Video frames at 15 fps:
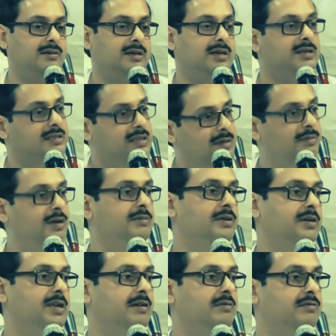इसलिए मन
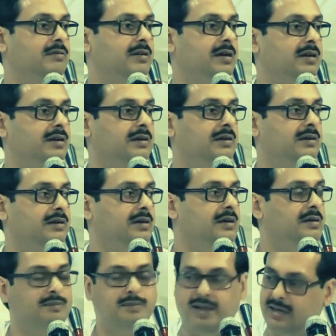मिटाव हुआ
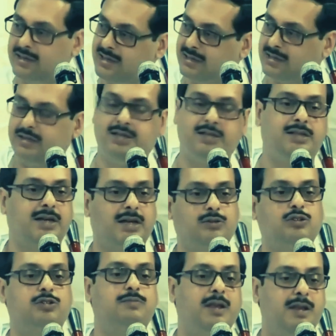मेरे से किसी का
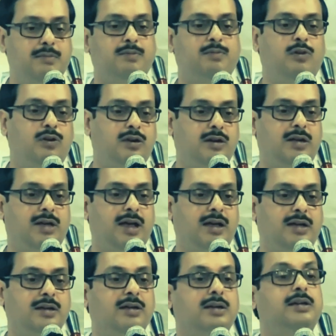दुश्मनी मोर गया
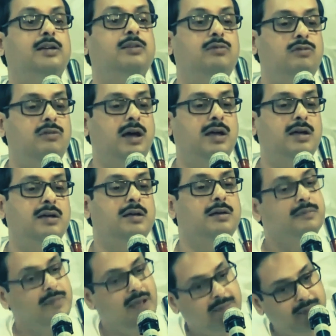क्यों हुआ
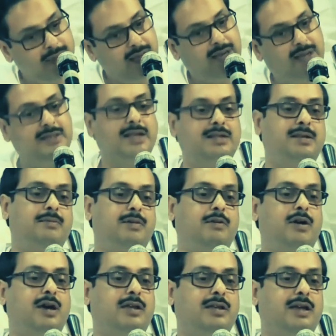मैं मेरे जैसा
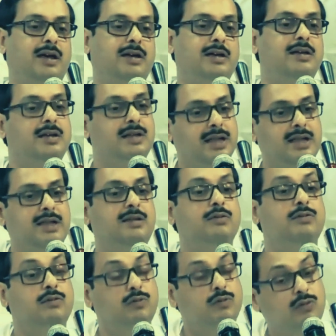व्यवहार किया लेकिन
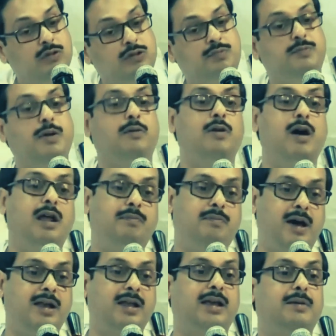उस व्यवहार
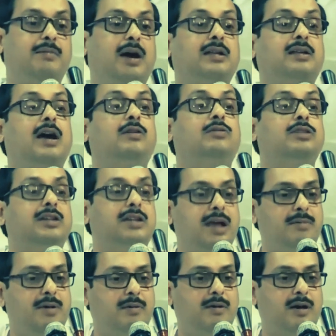पाने के बाद ठाकुर जी क्या
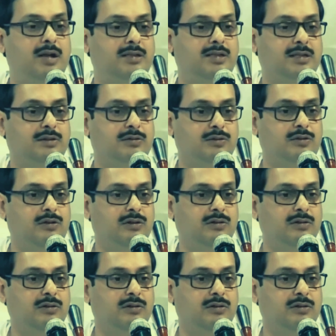व्यवहार देते उनको